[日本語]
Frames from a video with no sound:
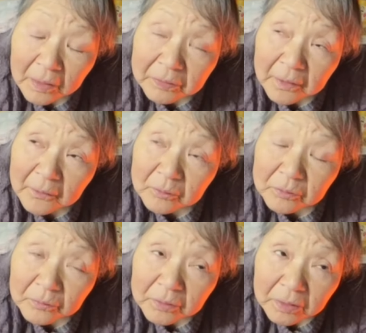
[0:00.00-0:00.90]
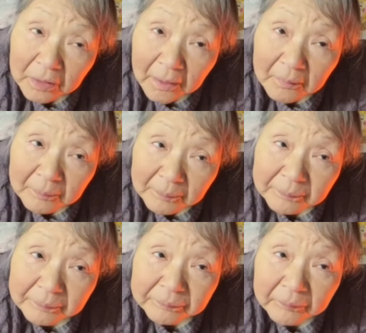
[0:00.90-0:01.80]
立って歩く時ね、
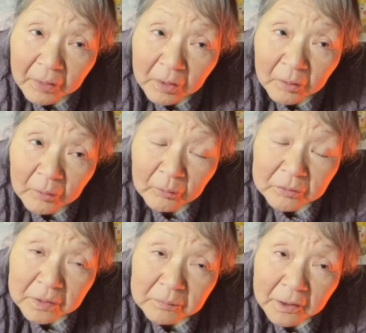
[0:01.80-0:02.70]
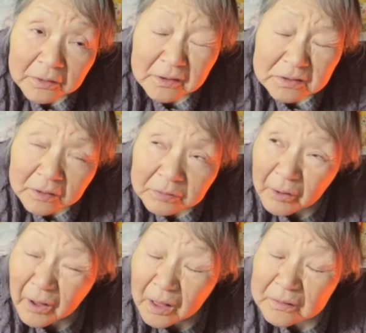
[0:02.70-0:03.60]
うん、おいで
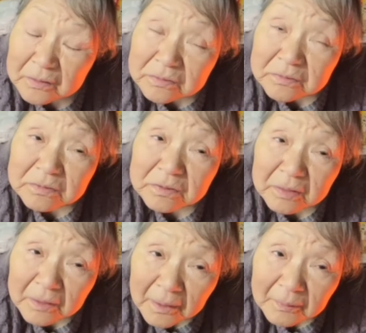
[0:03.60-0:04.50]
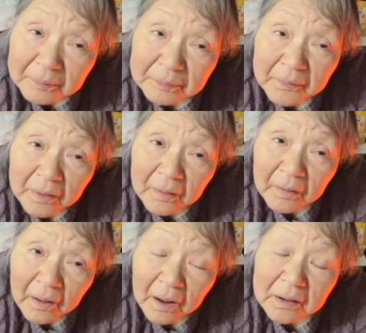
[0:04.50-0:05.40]
マネージャーと話してね、
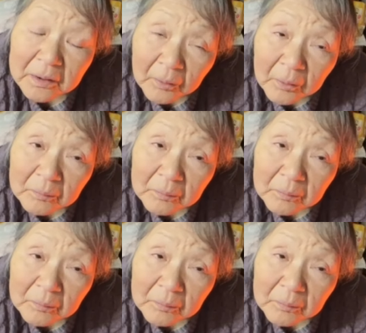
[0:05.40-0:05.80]
あれ